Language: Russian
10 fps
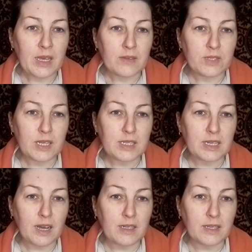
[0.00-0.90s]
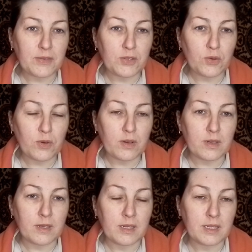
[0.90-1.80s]
Знаете, как-то
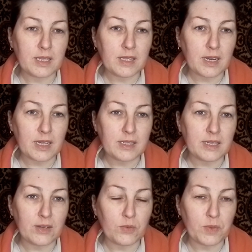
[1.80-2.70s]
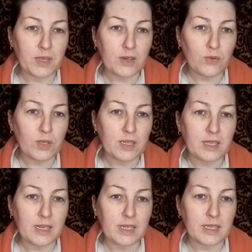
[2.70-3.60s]
все не доходили у меня руки
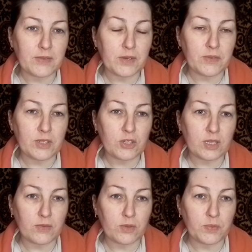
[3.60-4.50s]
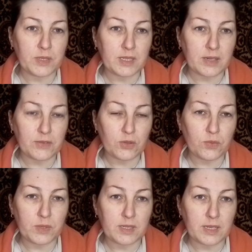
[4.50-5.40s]
до этого, вечно вот быстро все,
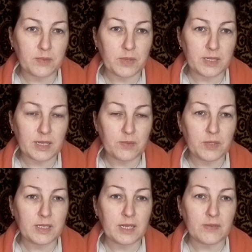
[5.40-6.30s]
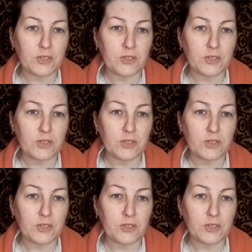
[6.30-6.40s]
быстро, быстро, быстро.